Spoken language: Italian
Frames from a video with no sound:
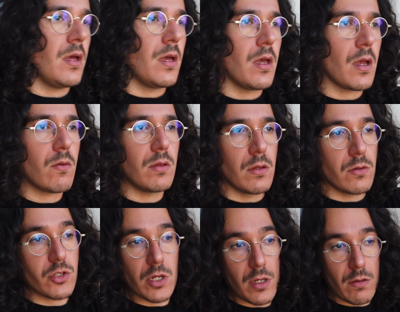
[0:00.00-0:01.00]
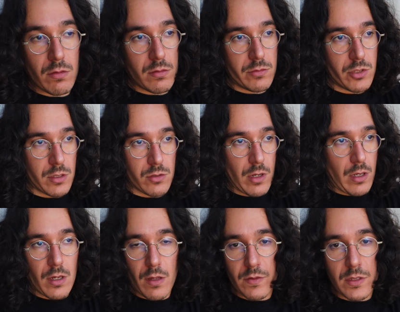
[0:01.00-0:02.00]
E quindi non ci arrivo, non ci arrivo cioè,
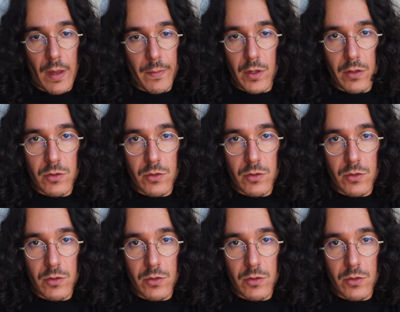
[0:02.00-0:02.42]
è inevitabile,